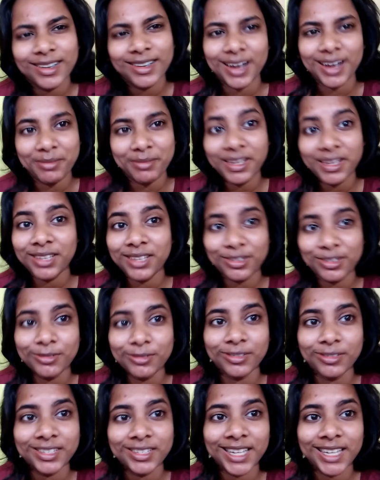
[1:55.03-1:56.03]
কামিং
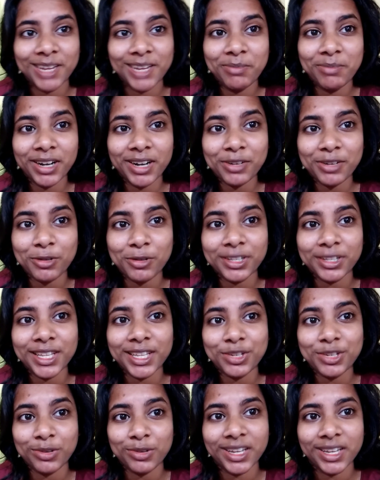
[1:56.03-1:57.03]
সুন সেলিব্রেট করতে
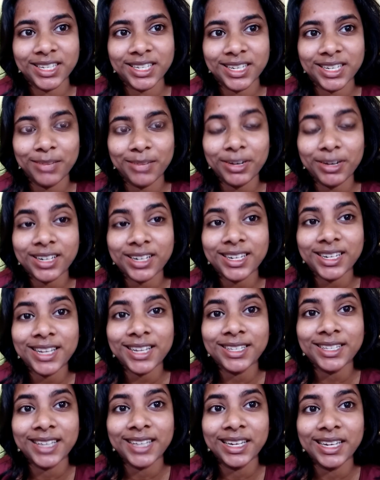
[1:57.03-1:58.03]
চলেছি এবার সেই
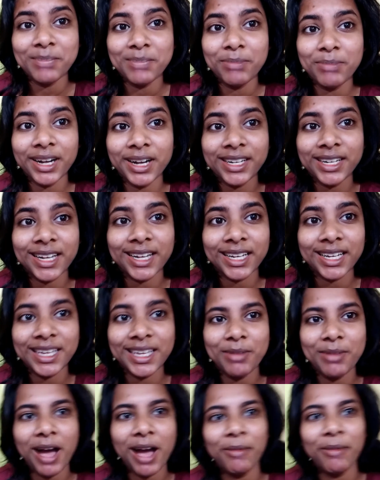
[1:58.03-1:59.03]
সেলিব্রেটটা
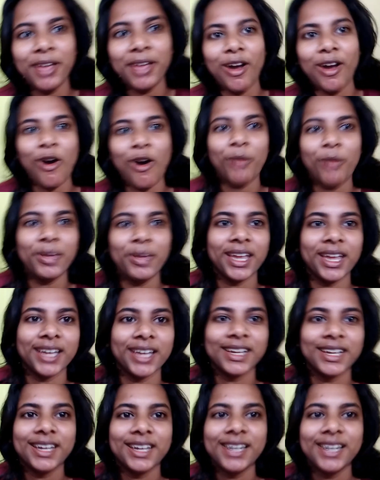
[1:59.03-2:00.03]
কিভাবে হবে
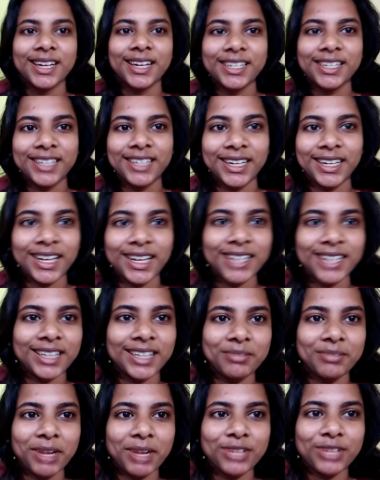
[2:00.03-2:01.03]
সেটা
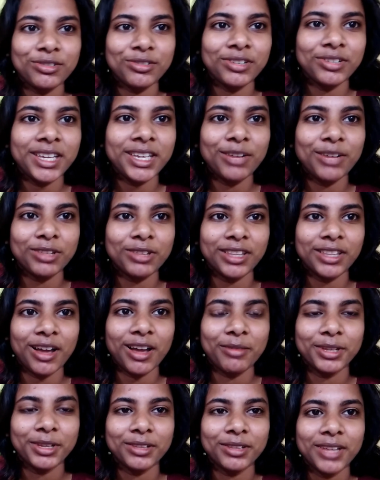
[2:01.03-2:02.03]
জানবার জন্য কি করতে
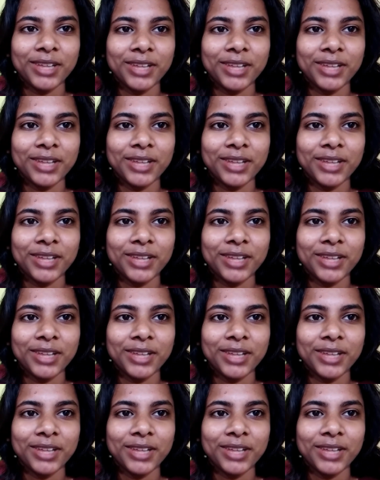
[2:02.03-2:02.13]
হবে